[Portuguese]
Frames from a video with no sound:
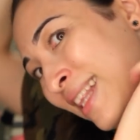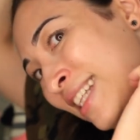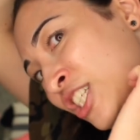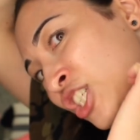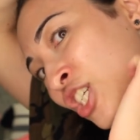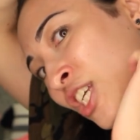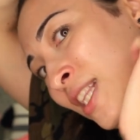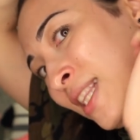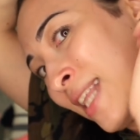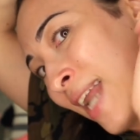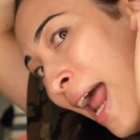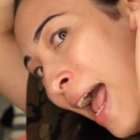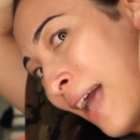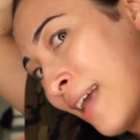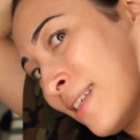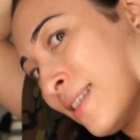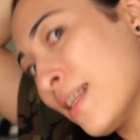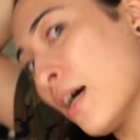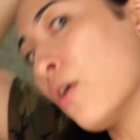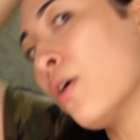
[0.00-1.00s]
de
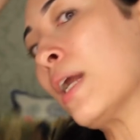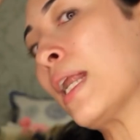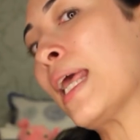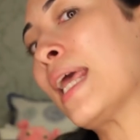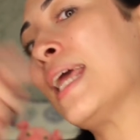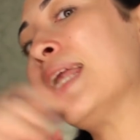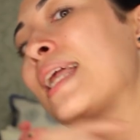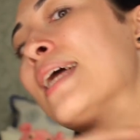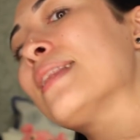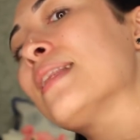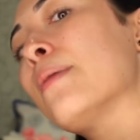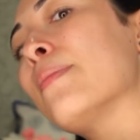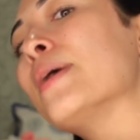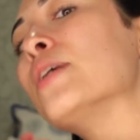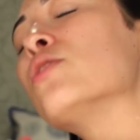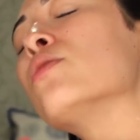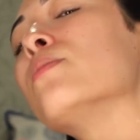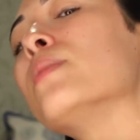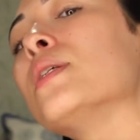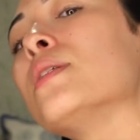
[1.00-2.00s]
trás da orelha até
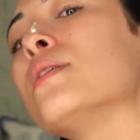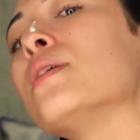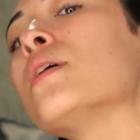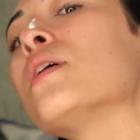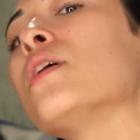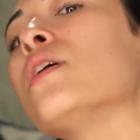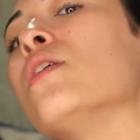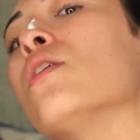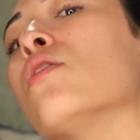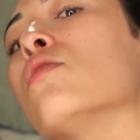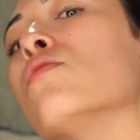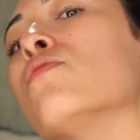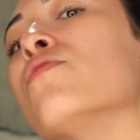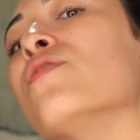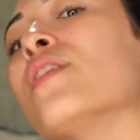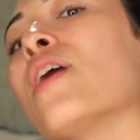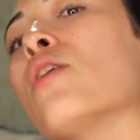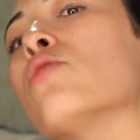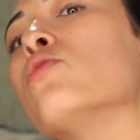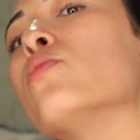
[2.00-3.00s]
mais ou menos aqui, ó, no
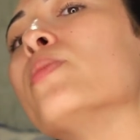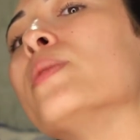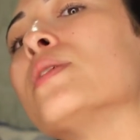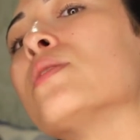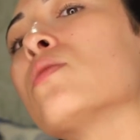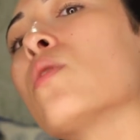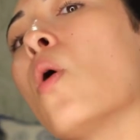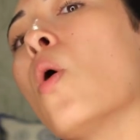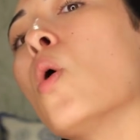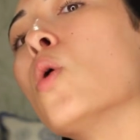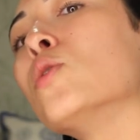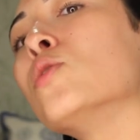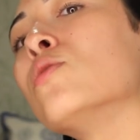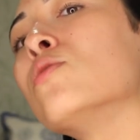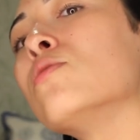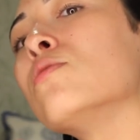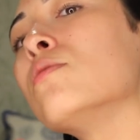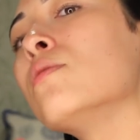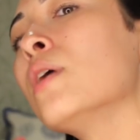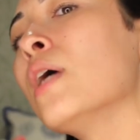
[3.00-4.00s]
final do
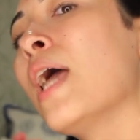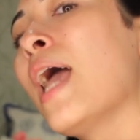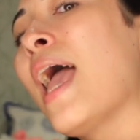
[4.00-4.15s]
pescoço.